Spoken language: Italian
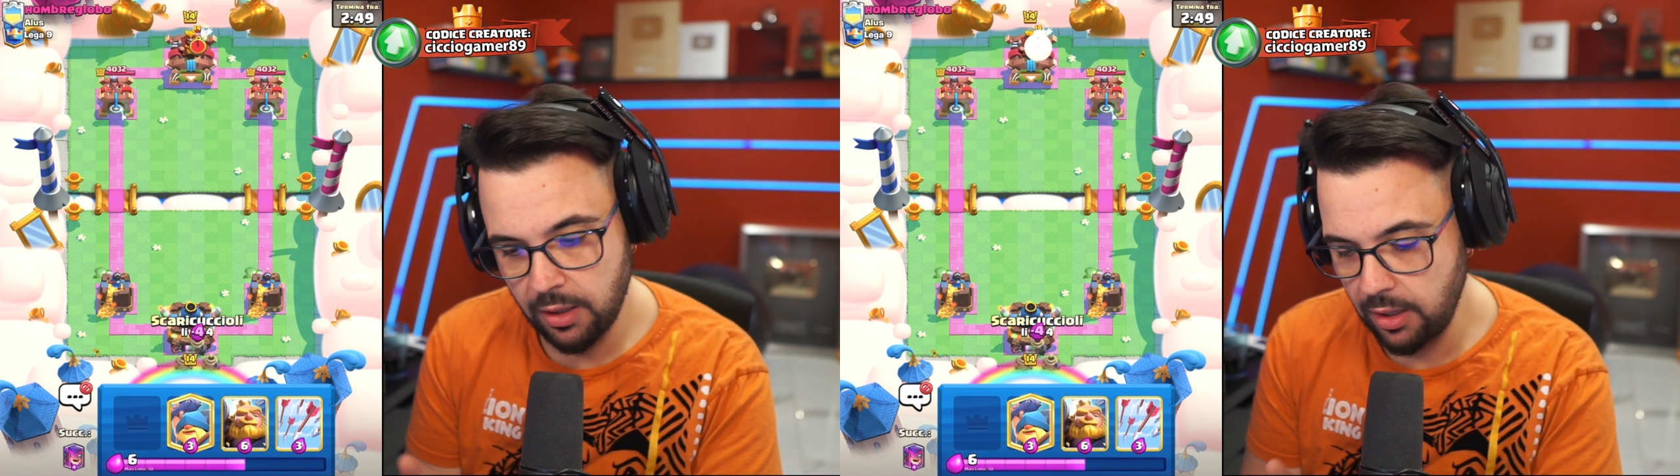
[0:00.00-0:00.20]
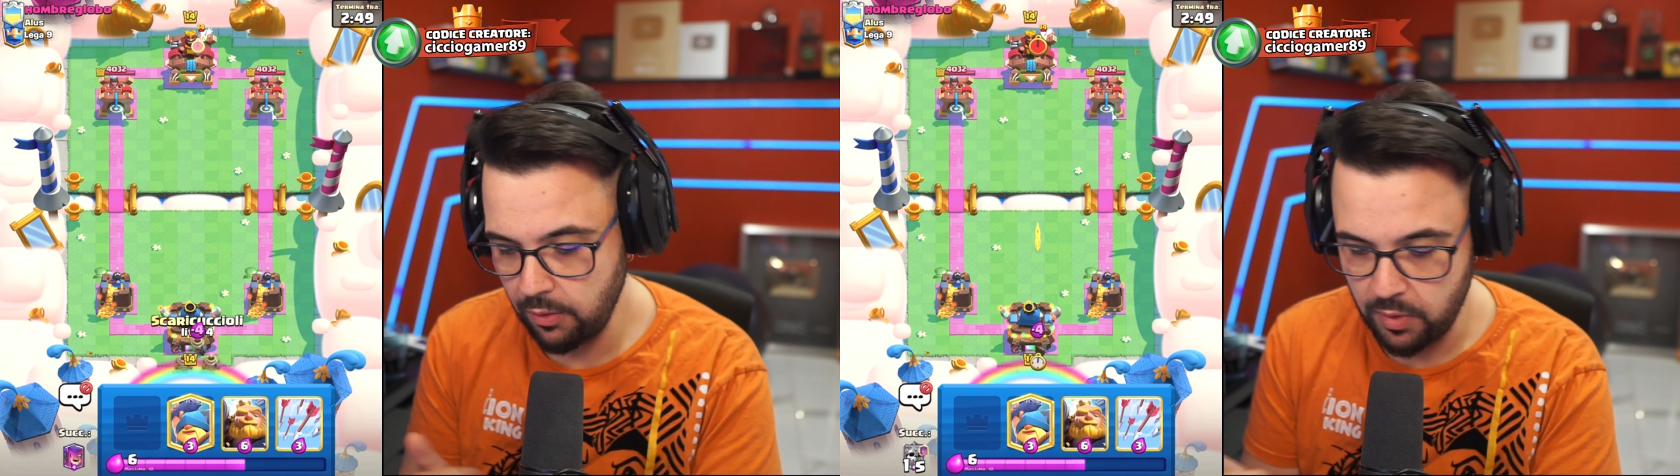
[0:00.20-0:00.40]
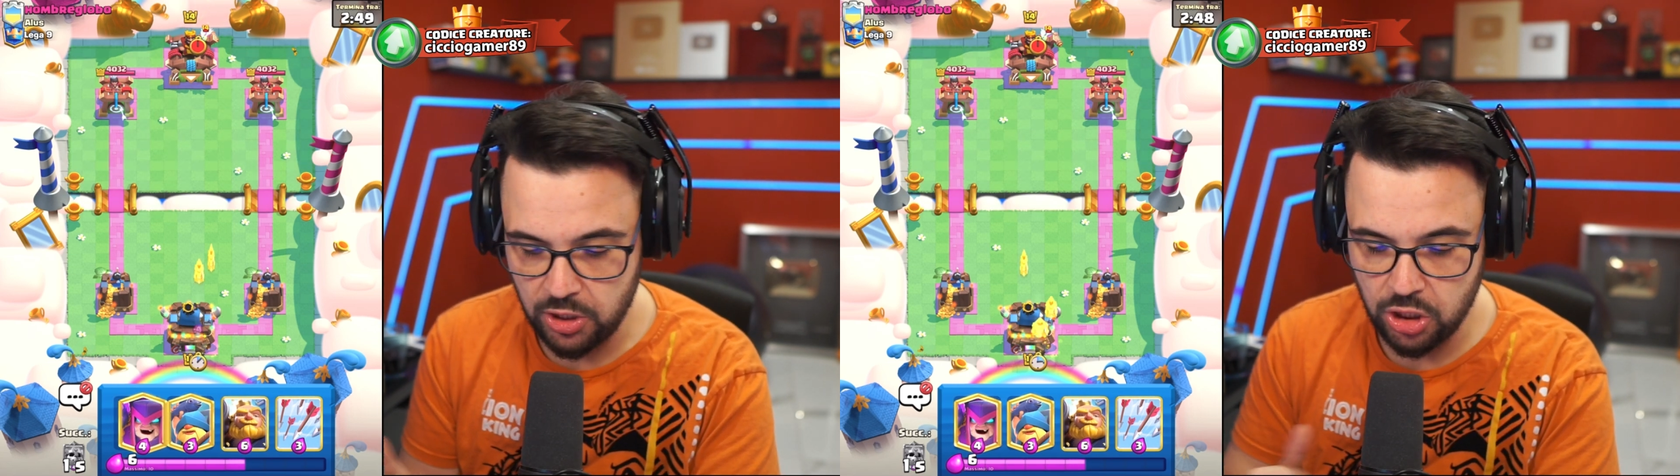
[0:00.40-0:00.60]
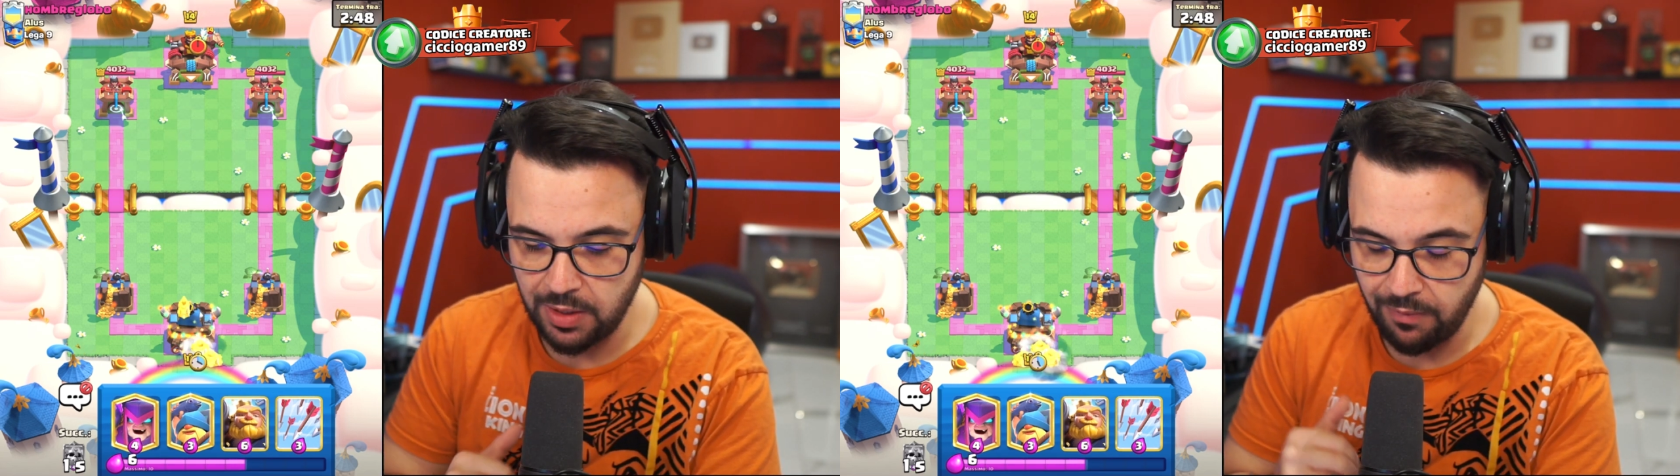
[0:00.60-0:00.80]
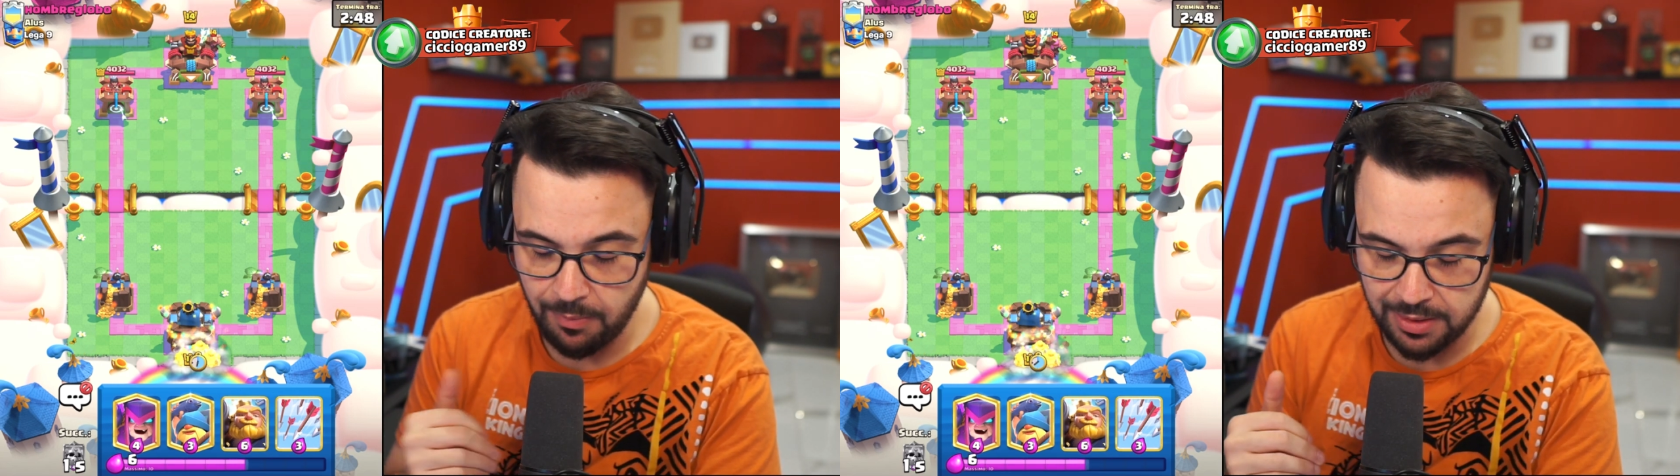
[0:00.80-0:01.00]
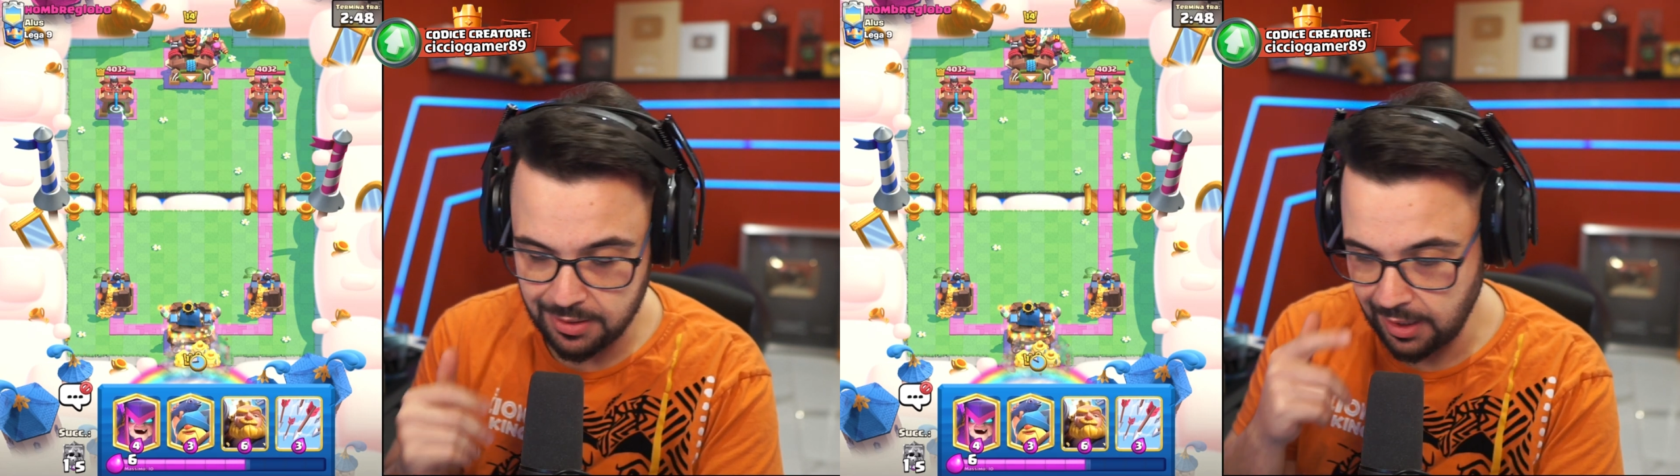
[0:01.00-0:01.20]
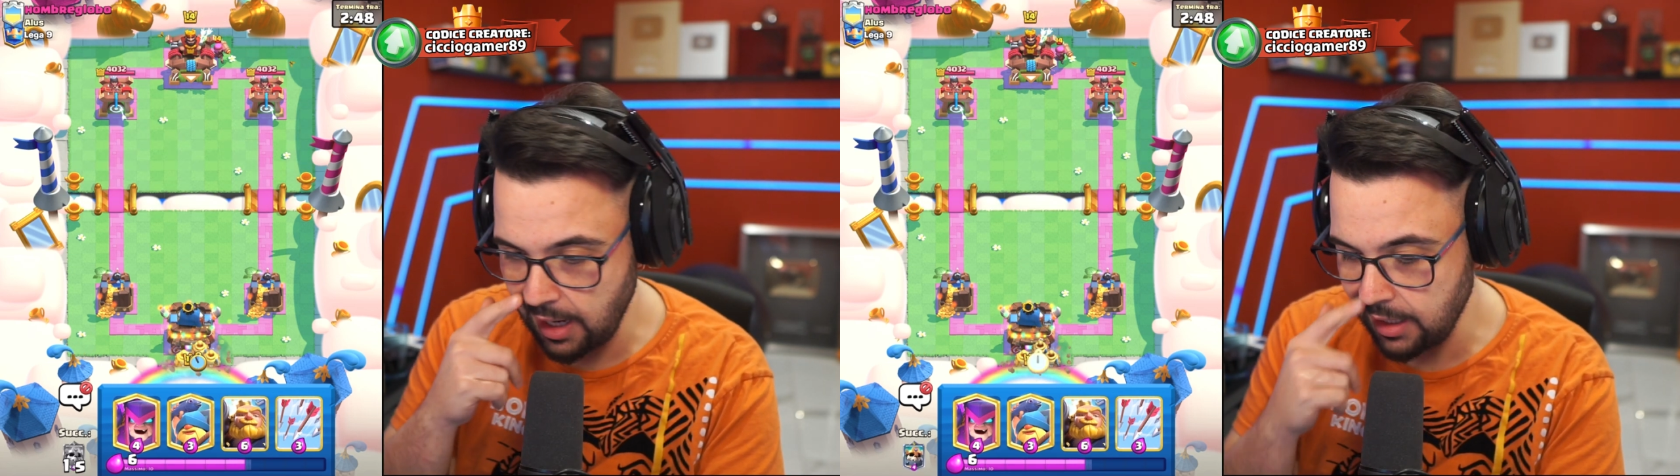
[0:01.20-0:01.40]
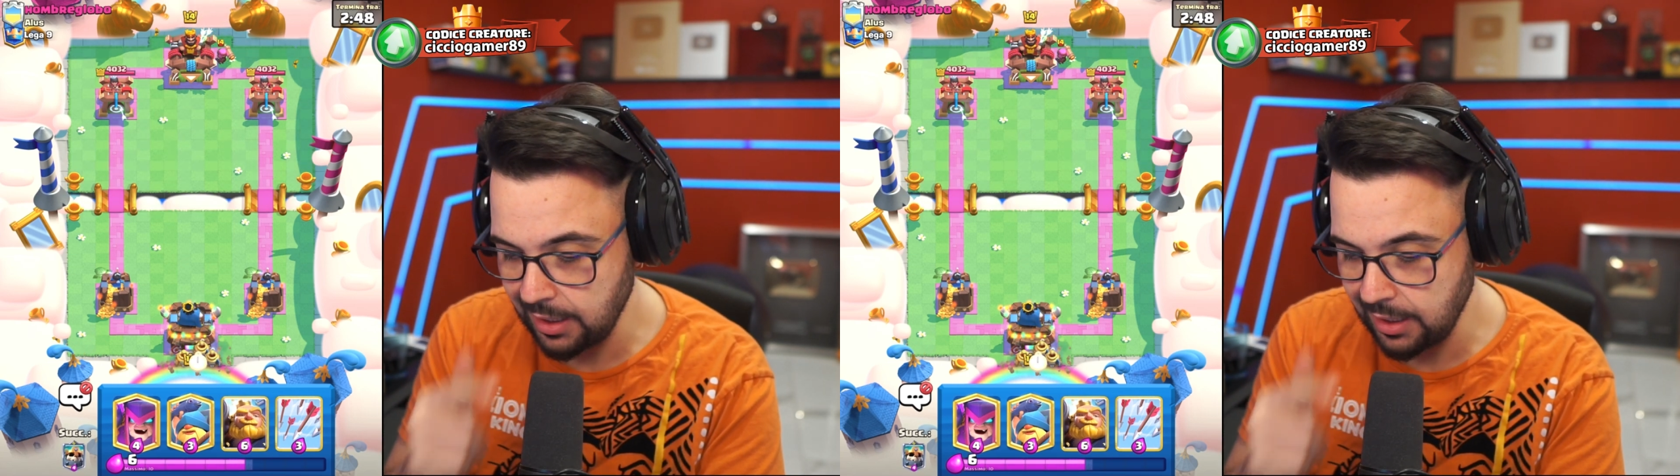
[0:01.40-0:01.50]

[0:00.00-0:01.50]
e quindi ci deve massacrare.